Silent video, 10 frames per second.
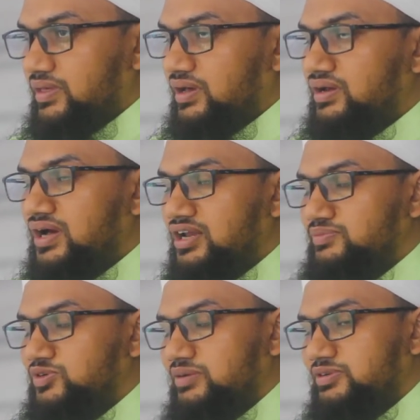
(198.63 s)
এখানে
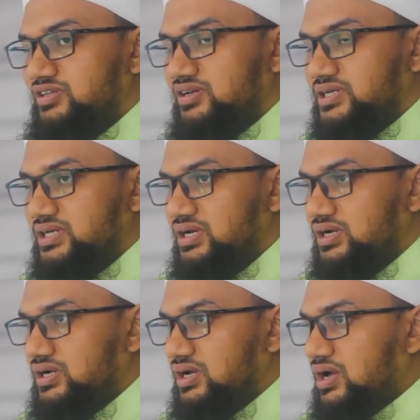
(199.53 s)
আলেমুলামাদের
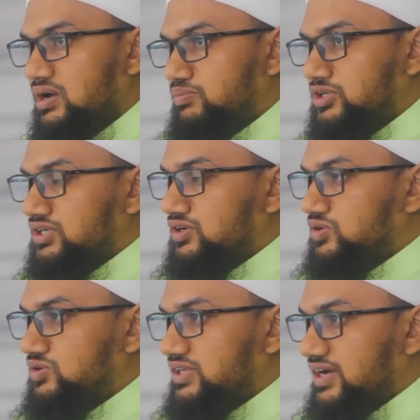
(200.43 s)

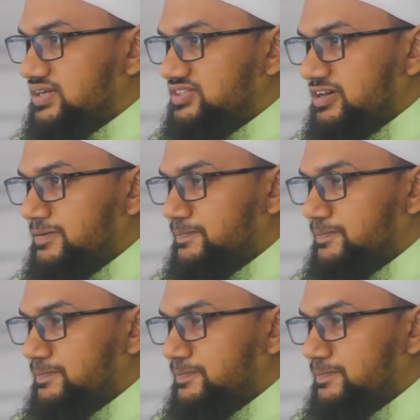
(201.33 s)
মতানক্য দেখা দেয়